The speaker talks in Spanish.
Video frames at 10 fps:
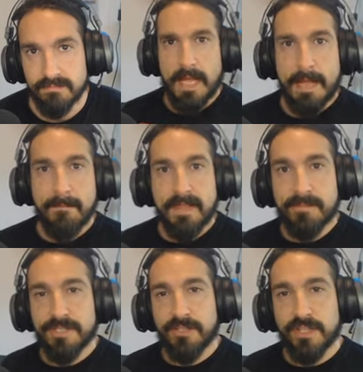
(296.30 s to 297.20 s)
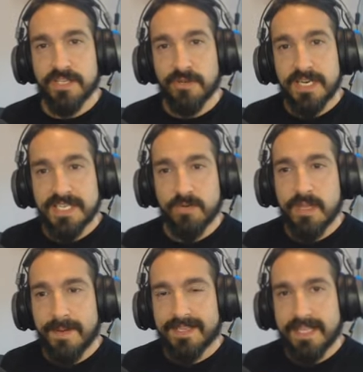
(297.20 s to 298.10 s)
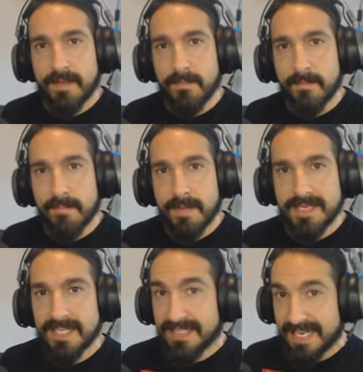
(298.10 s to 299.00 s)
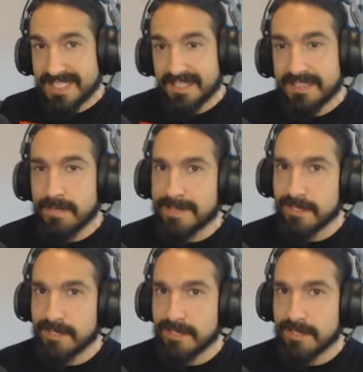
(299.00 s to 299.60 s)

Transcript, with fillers: Empezamos entonces con la segunda parte más interesante y más